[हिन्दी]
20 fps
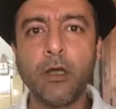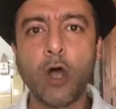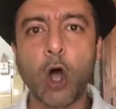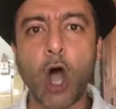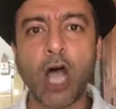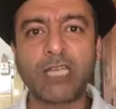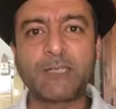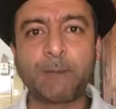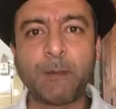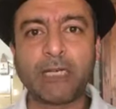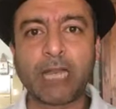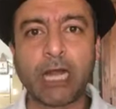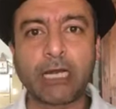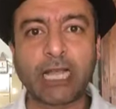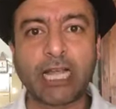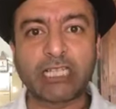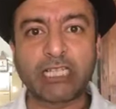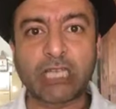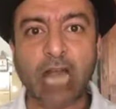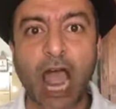हॉस्पिटल
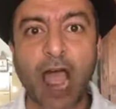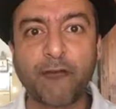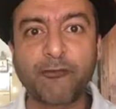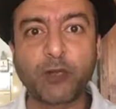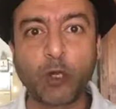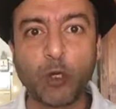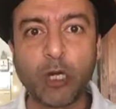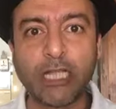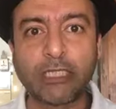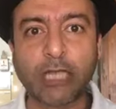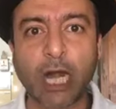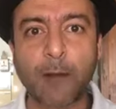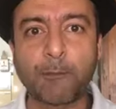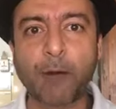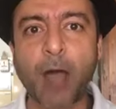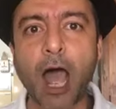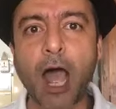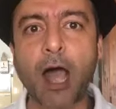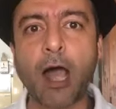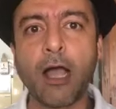का स्टाफ क्यों नहीं
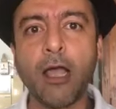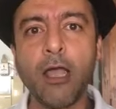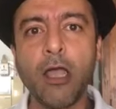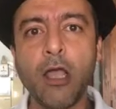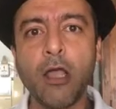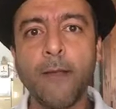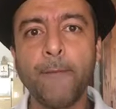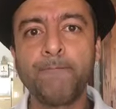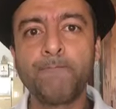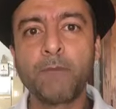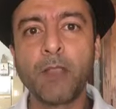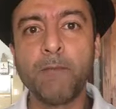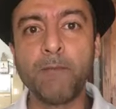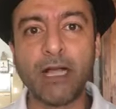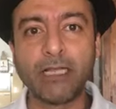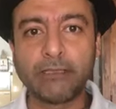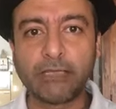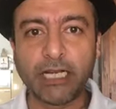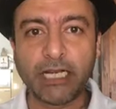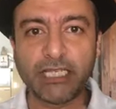तड़पा
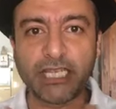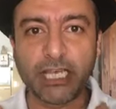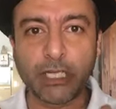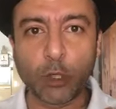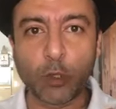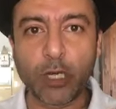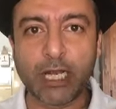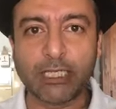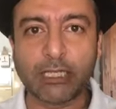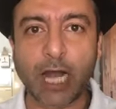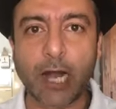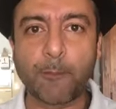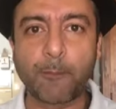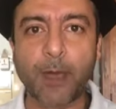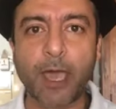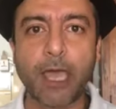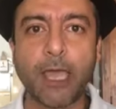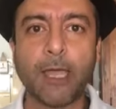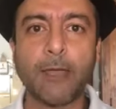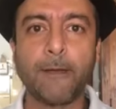मंत्री जी क्यों नहीं तड़पे